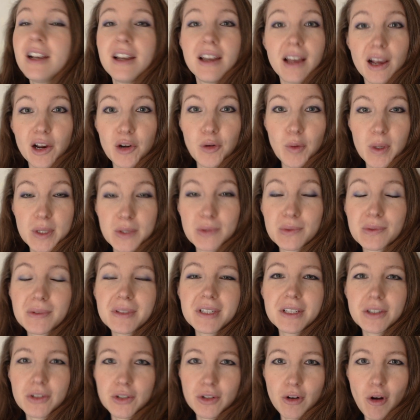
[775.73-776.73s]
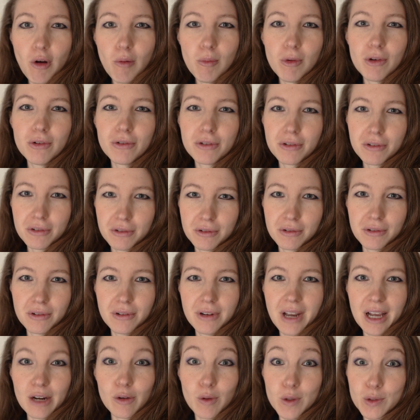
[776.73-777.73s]
la cloison des chambres,
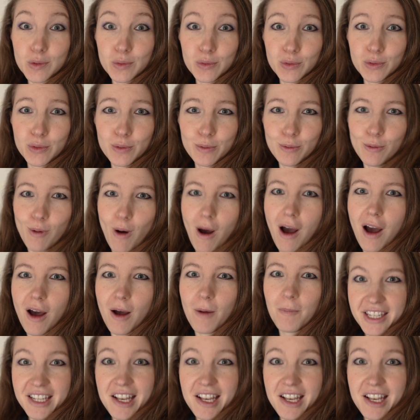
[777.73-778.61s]
euh, la cloison du couloir.